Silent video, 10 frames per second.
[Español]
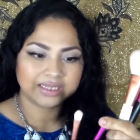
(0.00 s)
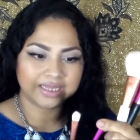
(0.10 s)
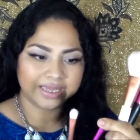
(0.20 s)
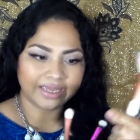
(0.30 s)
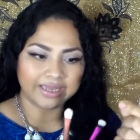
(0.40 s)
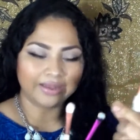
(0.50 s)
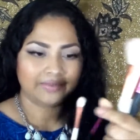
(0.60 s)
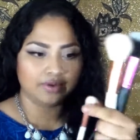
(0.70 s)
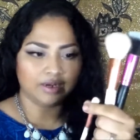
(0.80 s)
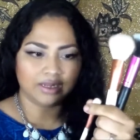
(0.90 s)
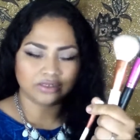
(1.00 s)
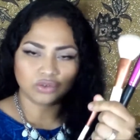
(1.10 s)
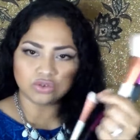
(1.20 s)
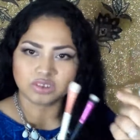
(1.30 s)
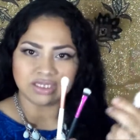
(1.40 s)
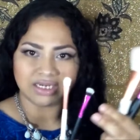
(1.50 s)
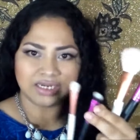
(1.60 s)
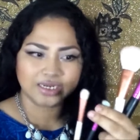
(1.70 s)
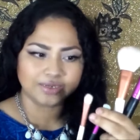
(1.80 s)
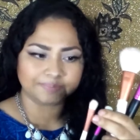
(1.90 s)
que las dos
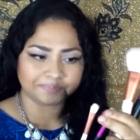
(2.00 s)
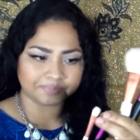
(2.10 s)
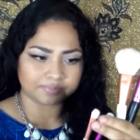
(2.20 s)
tienen